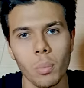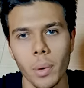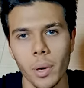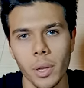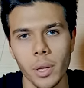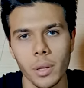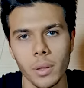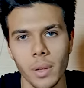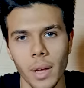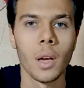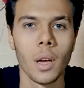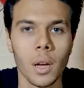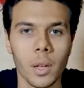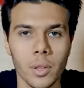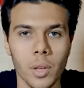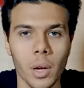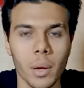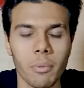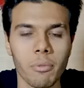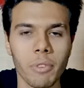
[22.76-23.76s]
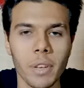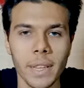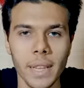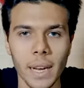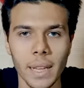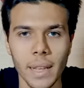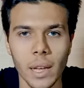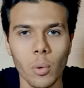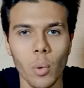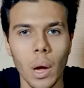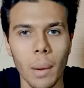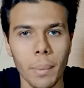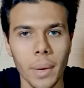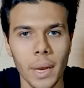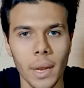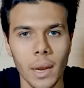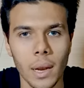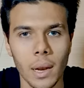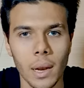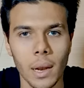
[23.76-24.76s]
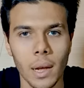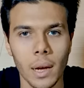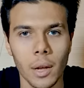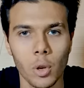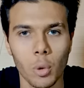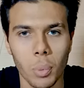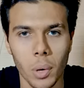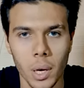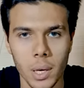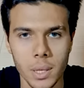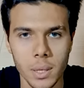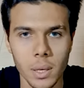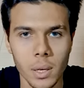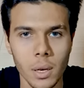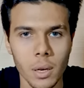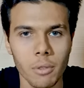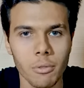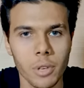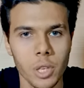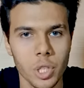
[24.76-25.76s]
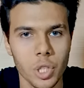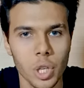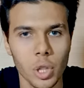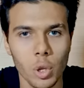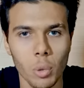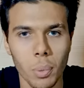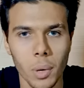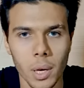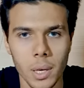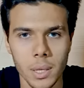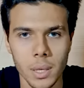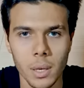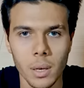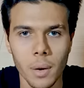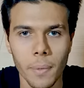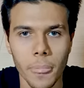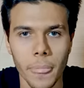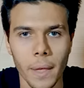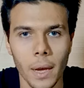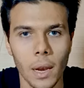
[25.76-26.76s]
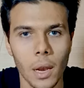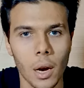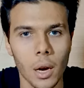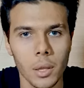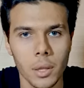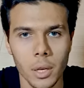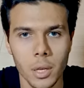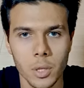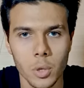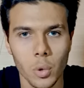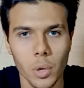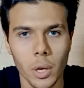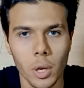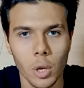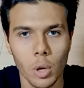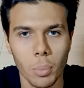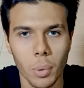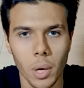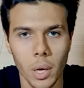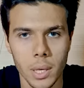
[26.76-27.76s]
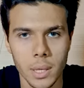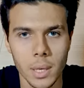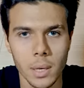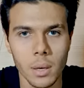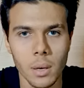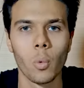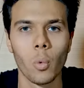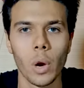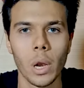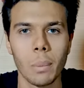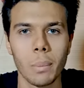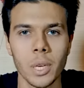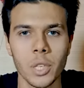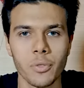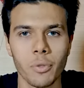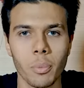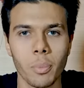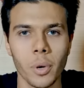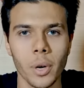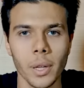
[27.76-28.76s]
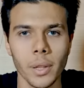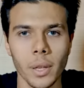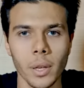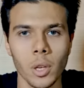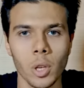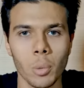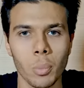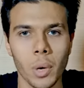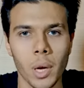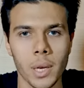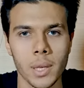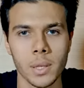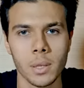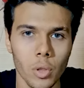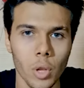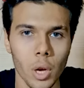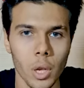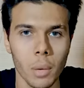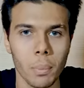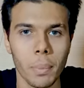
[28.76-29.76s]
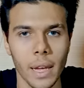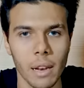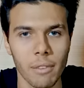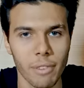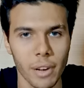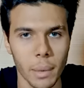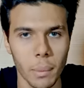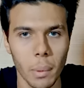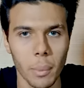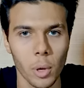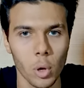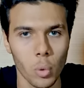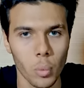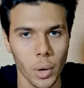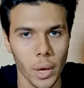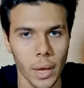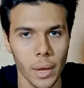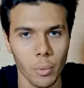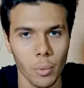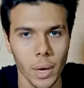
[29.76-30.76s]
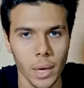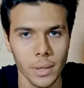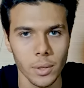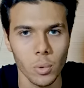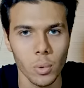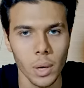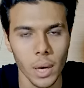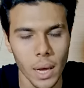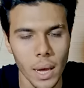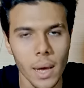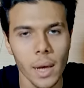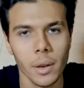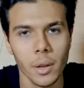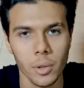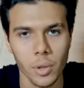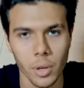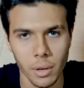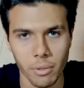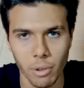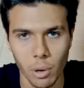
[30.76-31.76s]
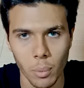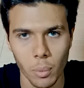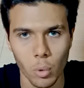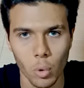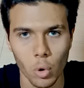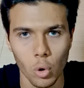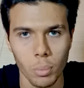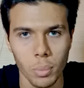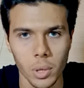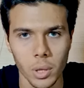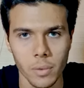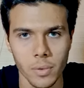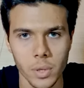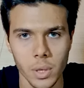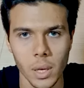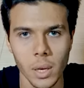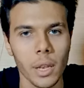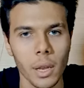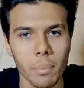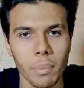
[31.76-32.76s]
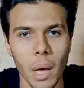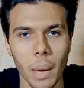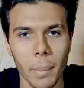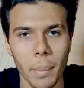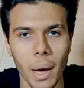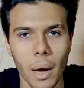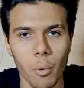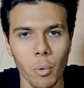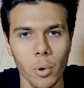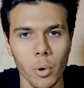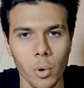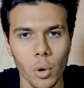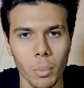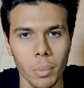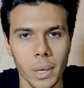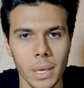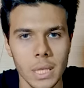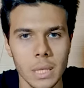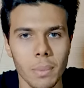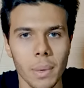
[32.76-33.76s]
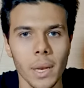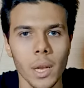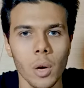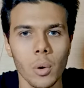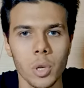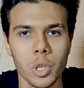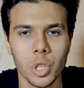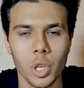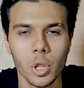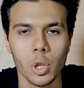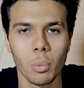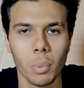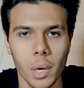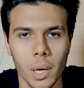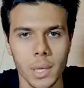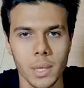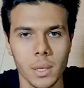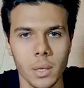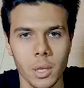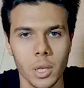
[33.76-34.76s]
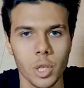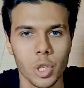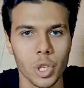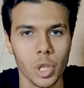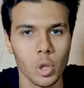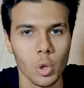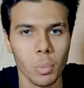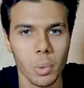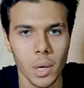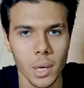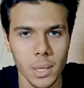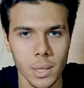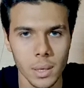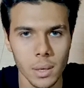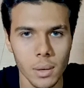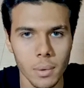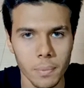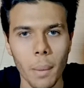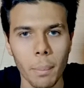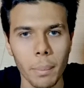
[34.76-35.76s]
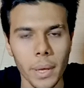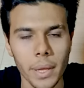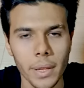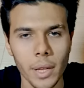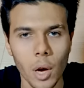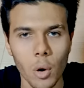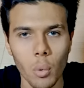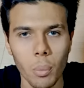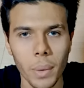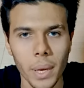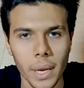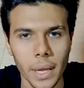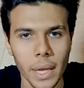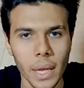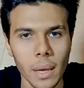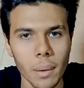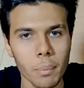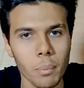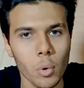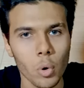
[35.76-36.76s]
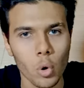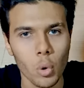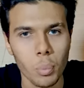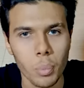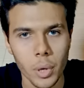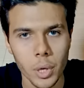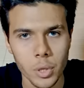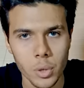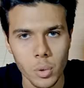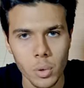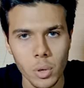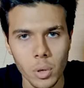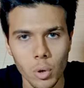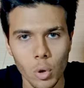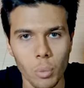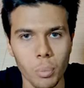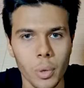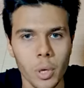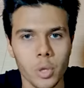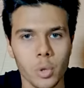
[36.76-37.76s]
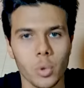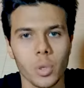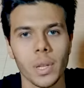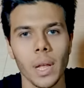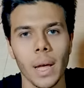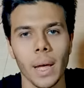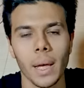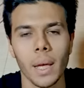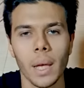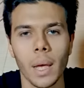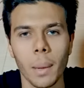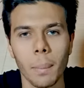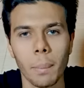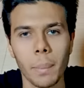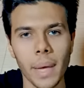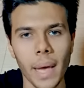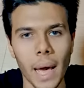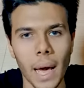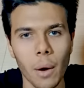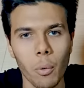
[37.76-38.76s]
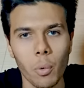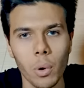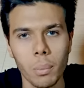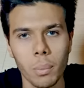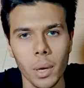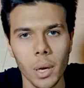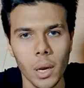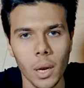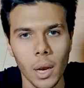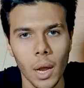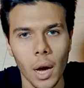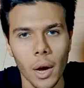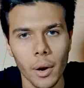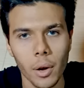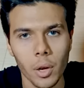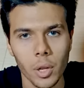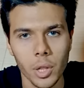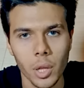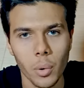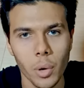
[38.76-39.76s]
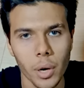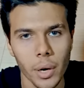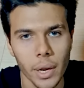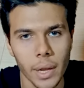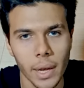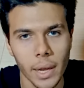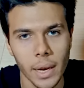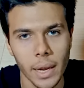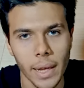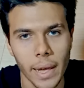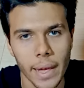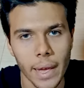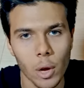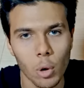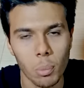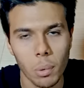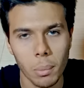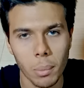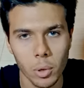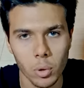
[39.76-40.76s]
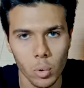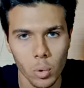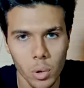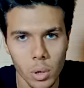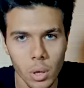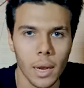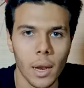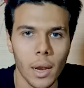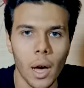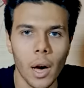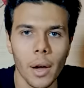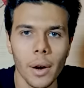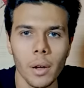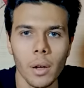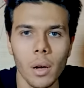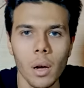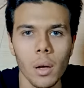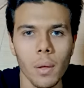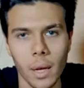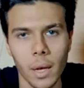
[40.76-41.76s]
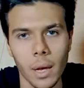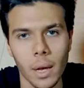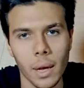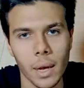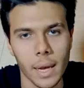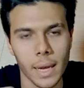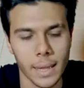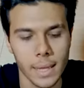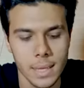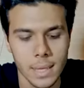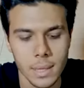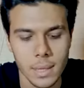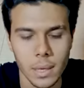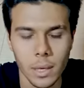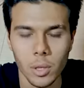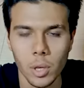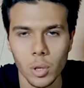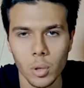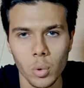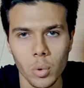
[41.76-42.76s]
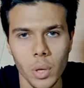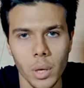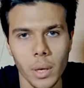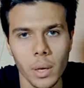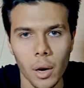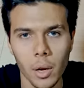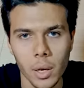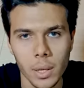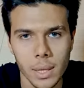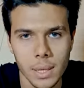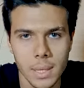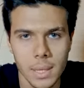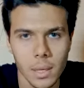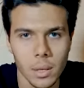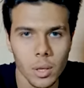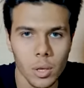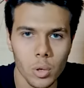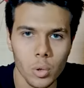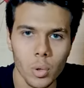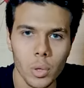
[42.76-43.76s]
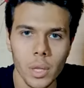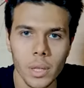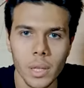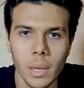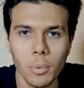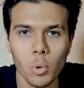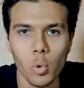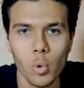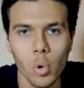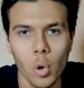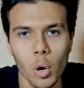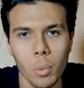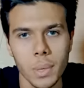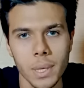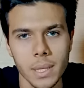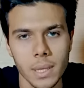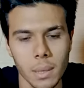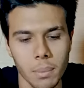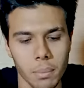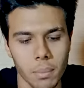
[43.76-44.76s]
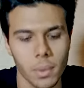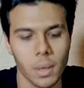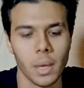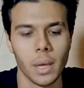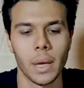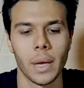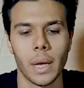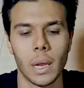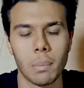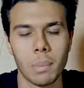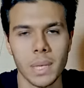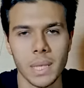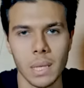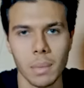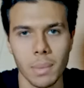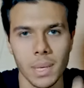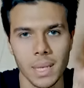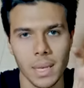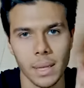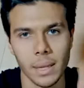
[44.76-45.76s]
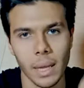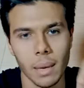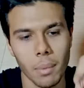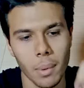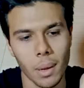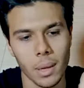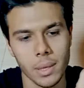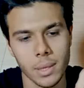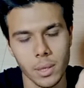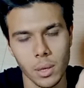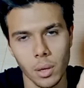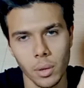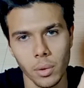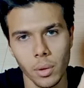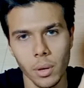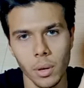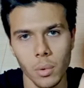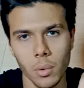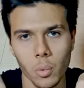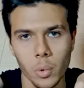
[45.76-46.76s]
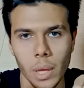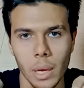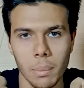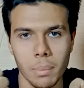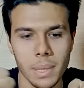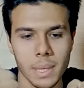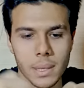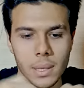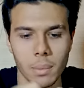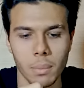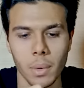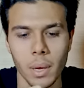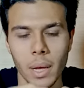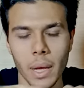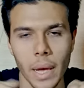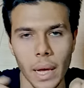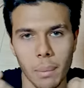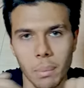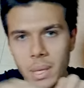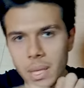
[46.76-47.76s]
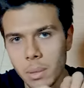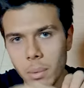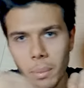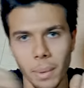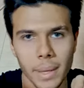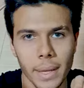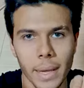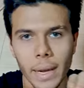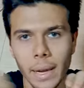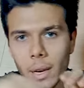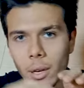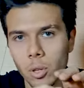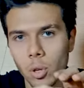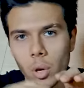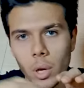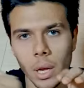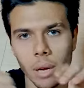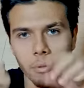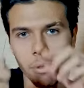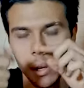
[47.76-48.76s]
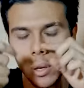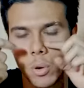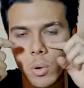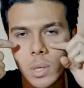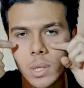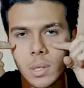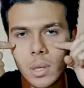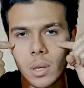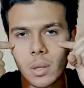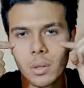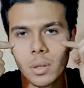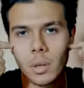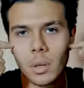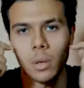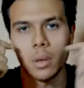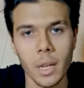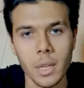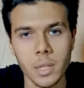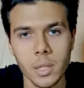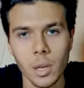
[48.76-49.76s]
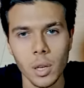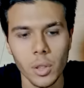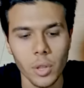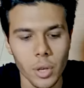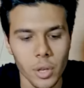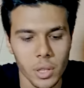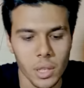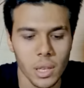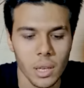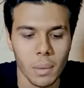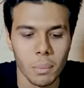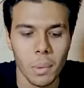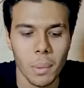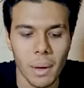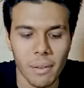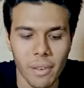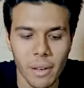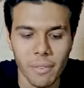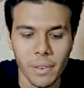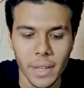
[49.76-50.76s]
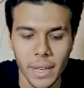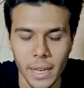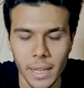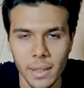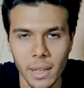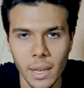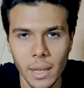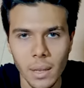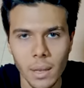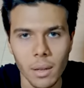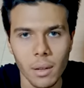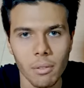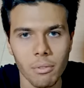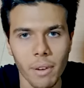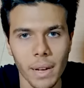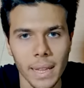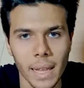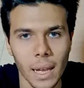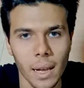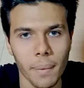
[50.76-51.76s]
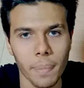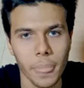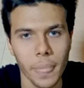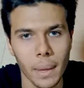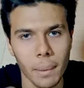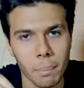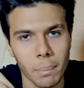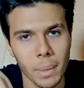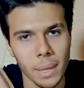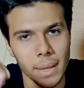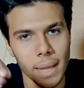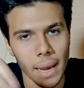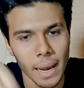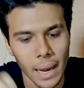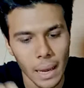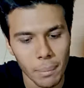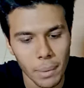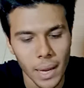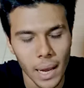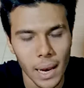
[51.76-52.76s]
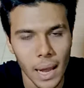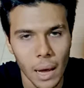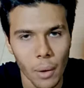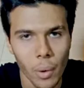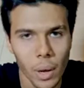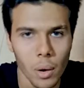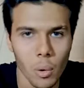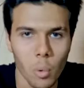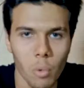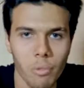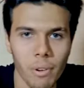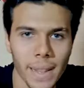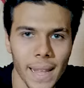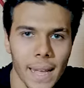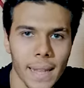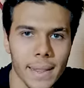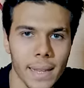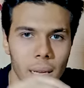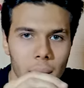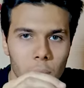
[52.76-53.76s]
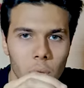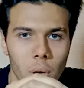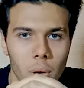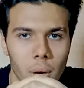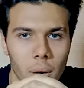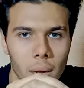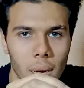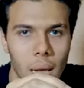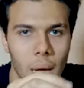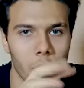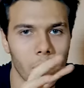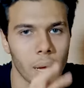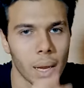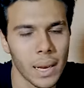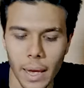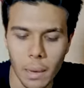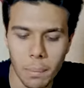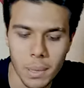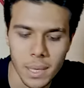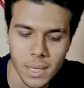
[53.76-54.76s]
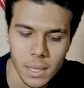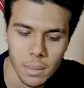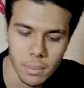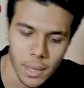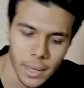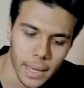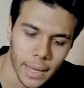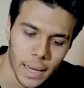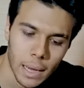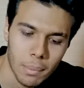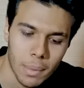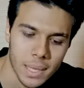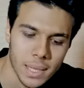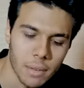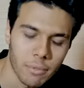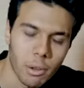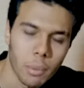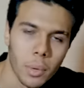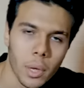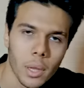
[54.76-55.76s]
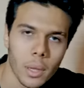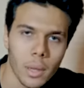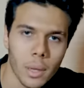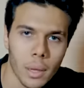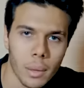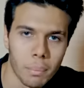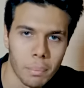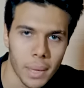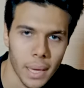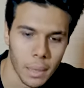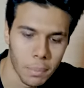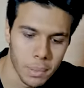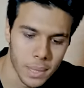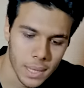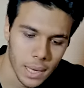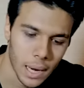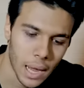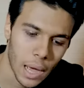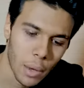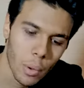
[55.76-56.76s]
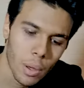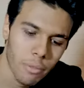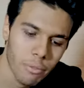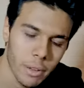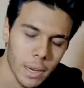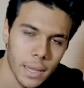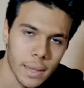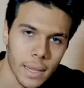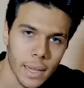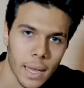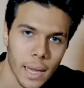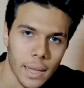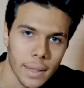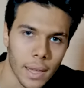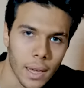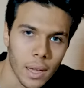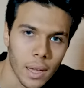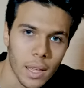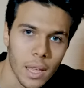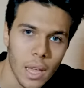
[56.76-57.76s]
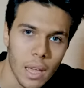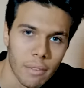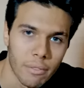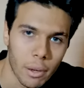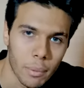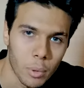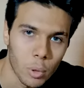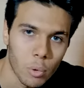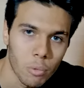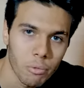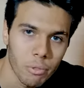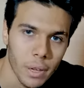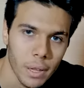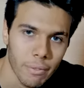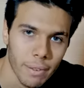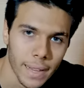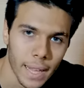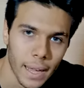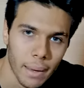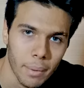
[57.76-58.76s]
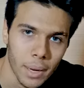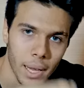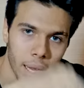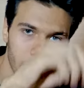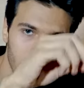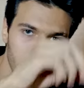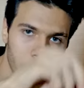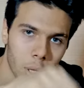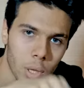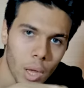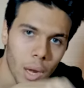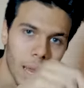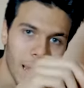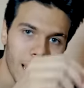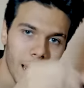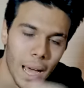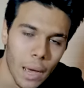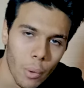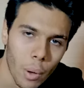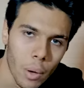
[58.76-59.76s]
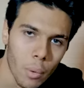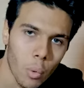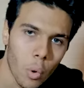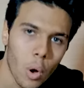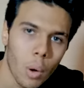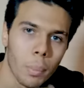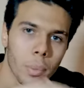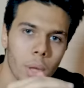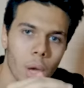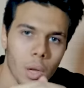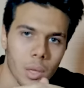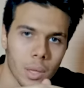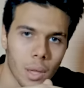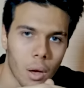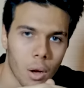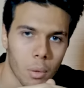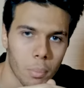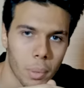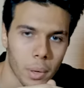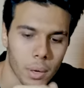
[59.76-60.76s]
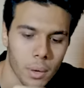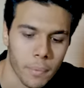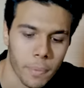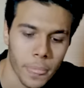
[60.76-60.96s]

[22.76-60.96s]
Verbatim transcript: المريض طيب في ثلاث انواع من النبلايزر في جيت نبلايزر الالتراسونيك نيبولايزر والميش فيبريتنج نيبولايزر طيب ايه الفرق ما بينهم وايه انواع دي كلها هنقدر نفهمهم كلهم بالتفصيل نبدا مع اول نوع بالنسبه لنا هو الجيت نيبولايزر الجيت نيبولايزر بيتكون من ايه من كومبريسور الكومبريسور ده بيحول من الحركه الدورانيه اللي جايه له من الموتور لحركه آه، اهتزازيه تردديه الحركه الاهتزازيه التردديه دي بتكون جوه بيستم البيستم مثلا ده بيبقى السلندر وده البيستم البيستم بيبقى داخل طالع في جوه السلندر السلندر دي بيبقى فيها فتحتين فتحه بتدخل منها الهواء وفتحه الثانيه بتخرج الهواء البسم ده داخل مثلا فبيكبس الهواء في الاتجاه ده فبيكون في فتحه من هنا بتطلع الهواء وهو بضغط اكبر